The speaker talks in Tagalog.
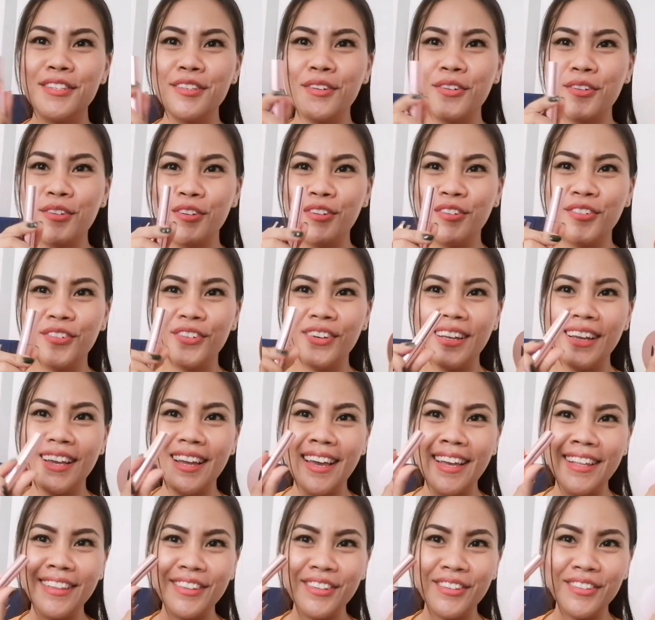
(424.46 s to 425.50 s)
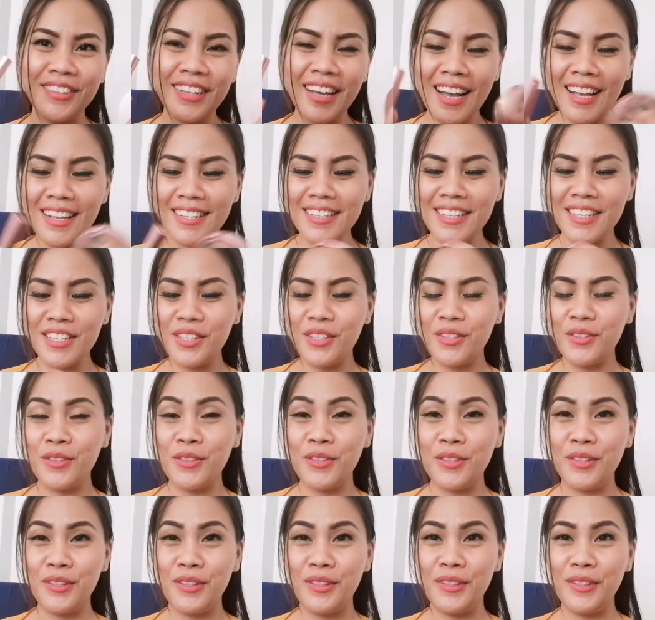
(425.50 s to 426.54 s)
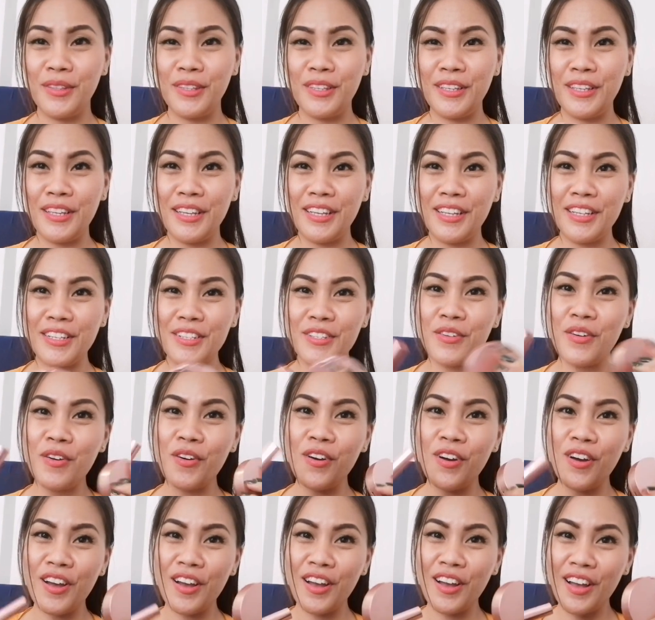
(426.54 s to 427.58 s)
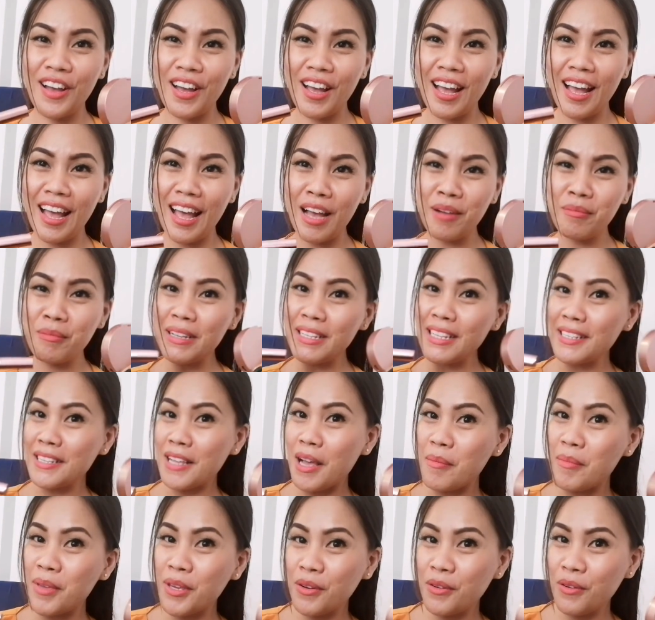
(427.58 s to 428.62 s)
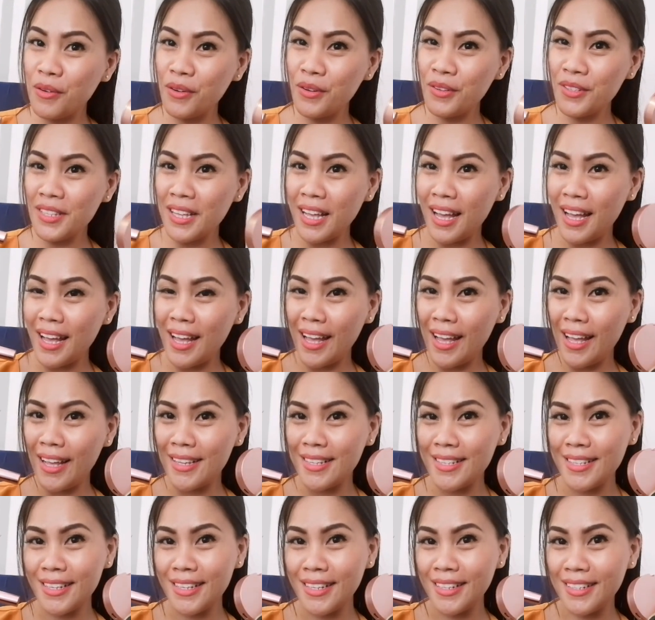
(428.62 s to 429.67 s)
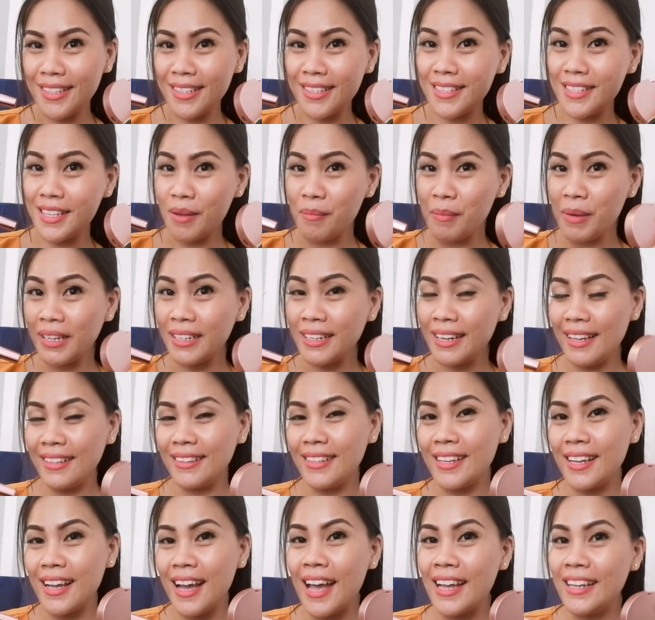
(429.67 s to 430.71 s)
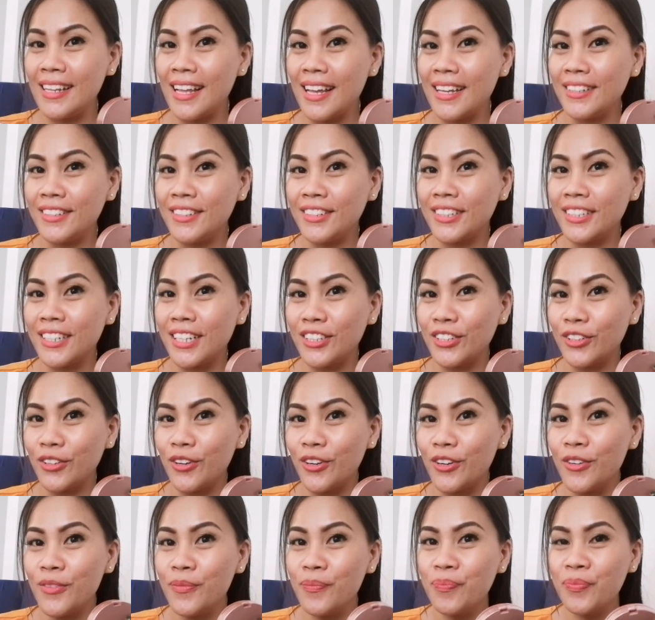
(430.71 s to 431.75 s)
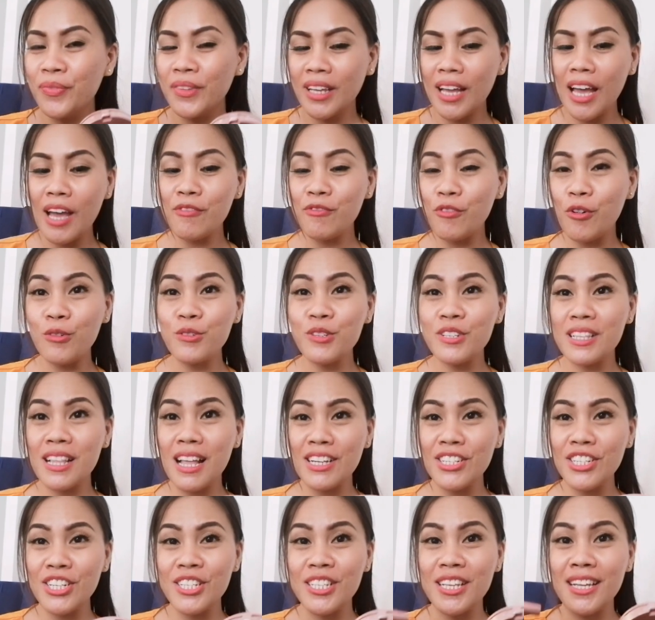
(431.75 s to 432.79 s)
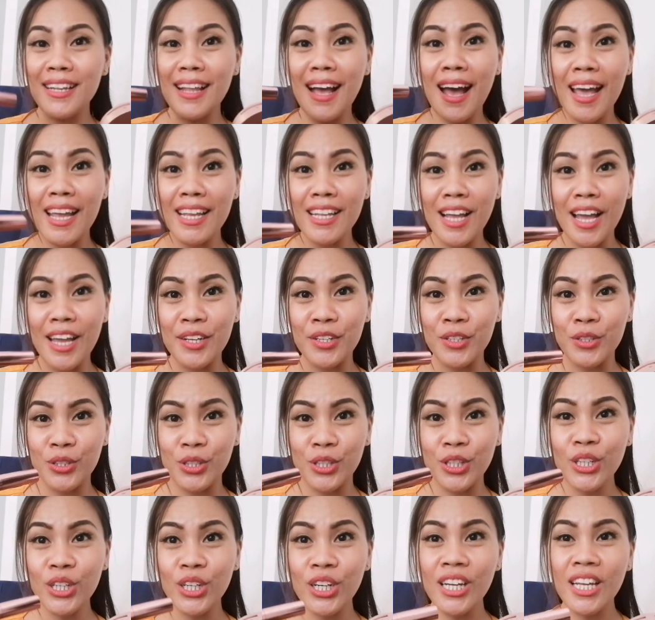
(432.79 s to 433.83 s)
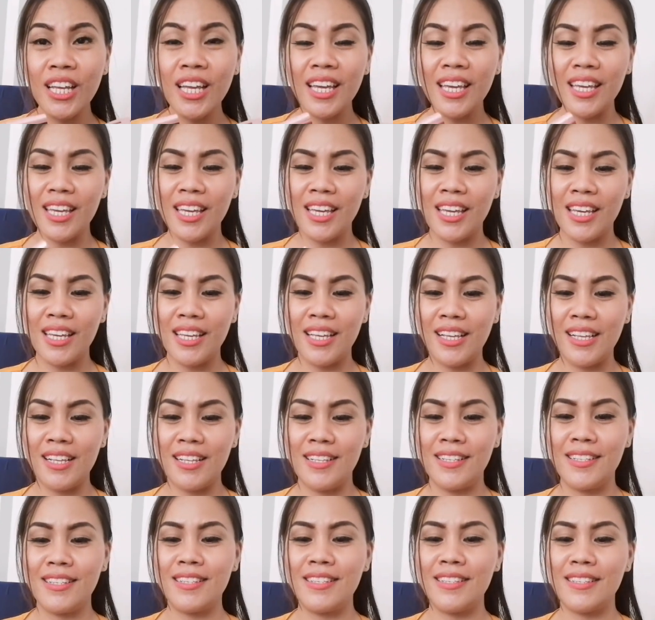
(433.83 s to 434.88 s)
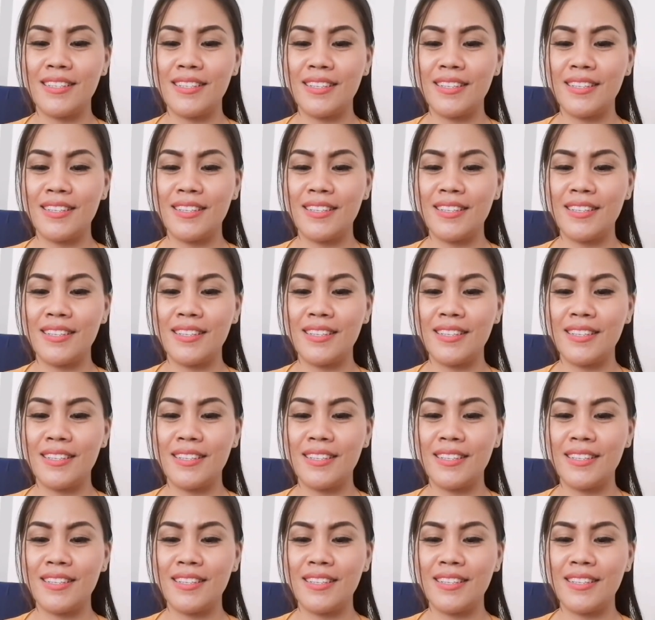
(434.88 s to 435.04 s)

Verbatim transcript: So, eto na si... So, ang masasabi ko sa sa magnetic eyeliner na to, a false lashes and eyeliner, is